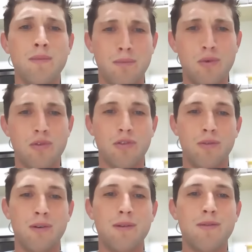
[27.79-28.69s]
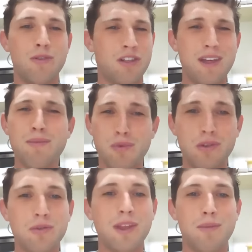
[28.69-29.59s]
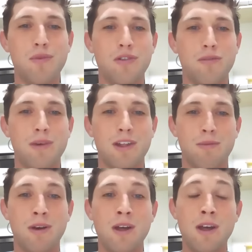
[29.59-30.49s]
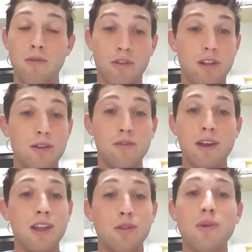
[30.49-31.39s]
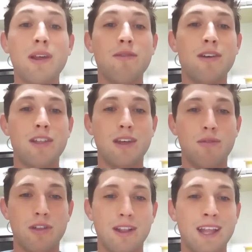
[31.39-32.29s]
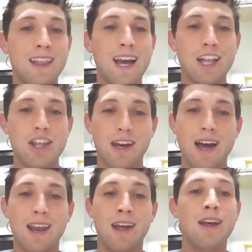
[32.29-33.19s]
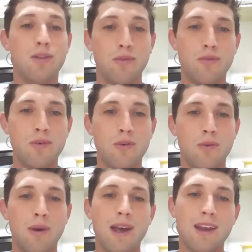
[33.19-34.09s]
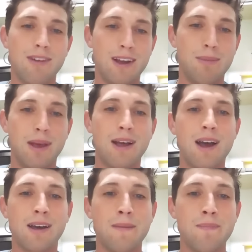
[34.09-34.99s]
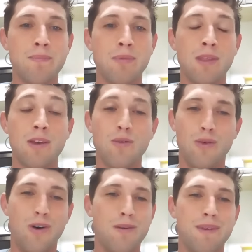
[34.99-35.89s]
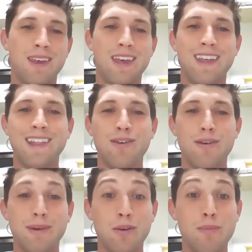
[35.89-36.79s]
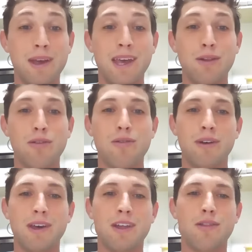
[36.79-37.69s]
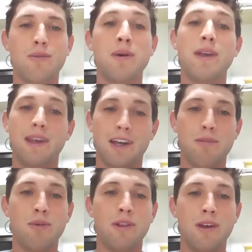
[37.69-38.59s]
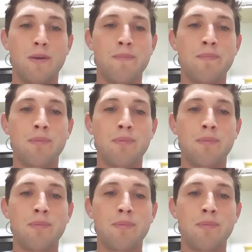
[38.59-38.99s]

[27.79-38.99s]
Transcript: Moço, você é muito teimoso mesmo. Você não vê que toda vez que você tentar tirá-la do fogo, ela vai lhe picar? O homem então abriu um pequeno sorriso e respondeu: